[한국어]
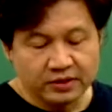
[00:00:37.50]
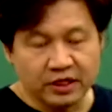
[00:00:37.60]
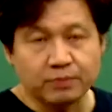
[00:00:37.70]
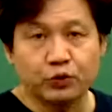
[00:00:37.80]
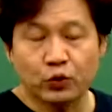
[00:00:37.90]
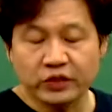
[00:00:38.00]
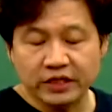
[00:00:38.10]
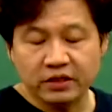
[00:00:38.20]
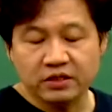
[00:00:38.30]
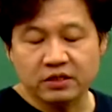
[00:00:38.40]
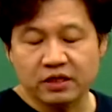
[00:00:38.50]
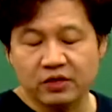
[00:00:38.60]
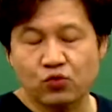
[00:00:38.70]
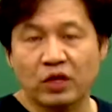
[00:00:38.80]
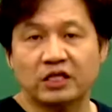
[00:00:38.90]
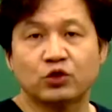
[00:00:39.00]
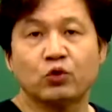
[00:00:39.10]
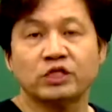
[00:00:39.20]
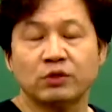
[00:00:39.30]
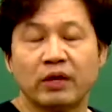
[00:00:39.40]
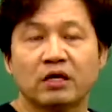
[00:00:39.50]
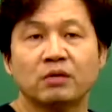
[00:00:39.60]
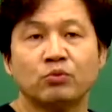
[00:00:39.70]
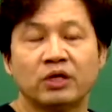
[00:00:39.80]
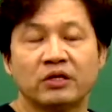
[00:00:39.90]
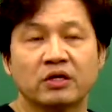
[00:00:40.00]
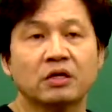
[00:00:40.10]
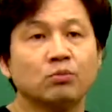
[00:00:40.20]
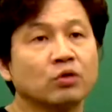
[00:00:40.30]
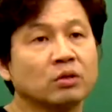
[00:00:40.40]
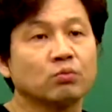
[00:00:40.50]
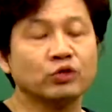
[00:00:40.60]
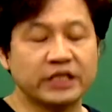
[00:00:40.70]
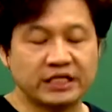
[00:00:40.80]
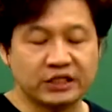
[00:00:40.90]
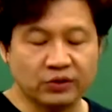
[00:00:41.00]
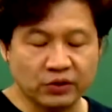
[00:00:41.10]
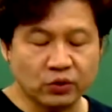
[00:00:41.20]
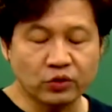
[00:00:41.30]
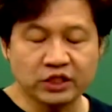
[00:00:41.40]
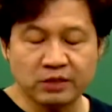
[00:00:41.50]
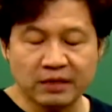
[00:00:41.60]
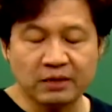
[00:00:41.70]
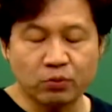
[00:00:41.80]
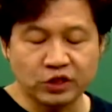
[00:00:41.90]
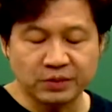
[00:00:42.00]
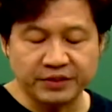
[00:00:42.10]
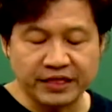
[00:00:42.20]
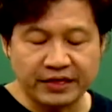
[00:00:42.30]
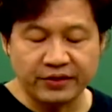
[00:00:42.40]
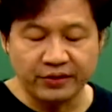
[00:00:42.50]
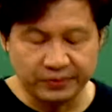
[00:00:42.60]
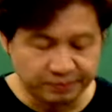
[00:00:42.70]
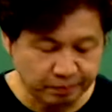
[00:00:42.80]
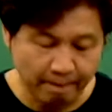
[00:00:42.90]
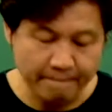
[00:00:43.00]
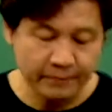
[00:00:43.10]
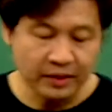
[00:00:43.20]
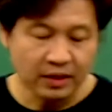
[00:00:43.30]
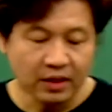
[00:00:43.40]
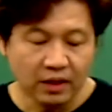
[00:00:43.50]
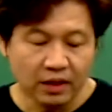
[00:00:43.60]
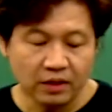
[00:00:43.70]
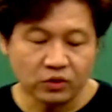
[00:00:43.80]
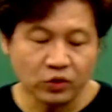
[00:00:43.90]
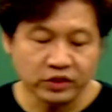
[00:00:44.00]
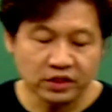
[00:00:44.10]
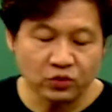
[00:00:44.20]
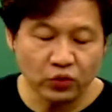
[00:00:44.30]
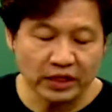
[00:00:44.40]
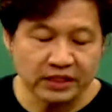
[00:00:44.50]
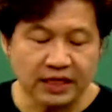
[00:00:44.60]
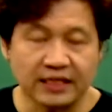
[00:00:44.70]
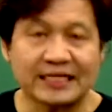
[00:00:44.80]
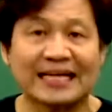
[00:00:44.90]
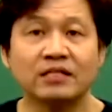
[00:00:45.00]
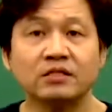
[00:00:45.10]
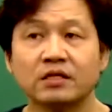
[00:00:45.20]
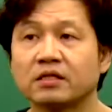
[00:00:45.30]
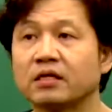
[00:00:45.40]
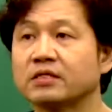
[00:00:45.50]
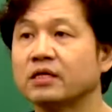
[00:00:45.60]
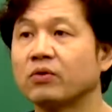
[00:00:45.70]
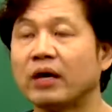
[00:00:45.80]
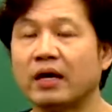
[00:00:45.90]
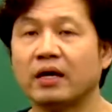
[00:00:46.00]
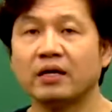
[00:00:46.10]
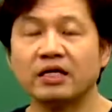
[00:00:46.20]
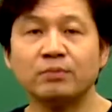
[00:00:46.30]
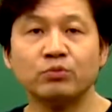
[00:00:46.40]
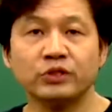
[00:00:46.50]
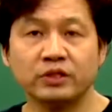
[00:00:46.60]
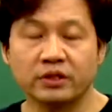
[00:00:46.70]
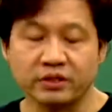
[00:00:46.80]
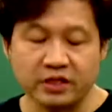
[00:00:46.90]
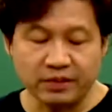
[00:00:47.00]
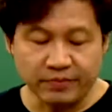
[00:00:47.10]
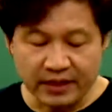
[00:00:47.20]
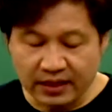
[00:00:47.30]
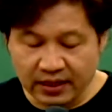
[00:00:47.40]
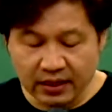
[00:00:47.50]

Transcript: 자, 부동산 특성 크게 두 가지 토지와 건물인데 건물은 무시하시고요. 토지만 보시면 돼요. 어, 토지는 두 가지가 자연적 특성과 인문적 특성입니다.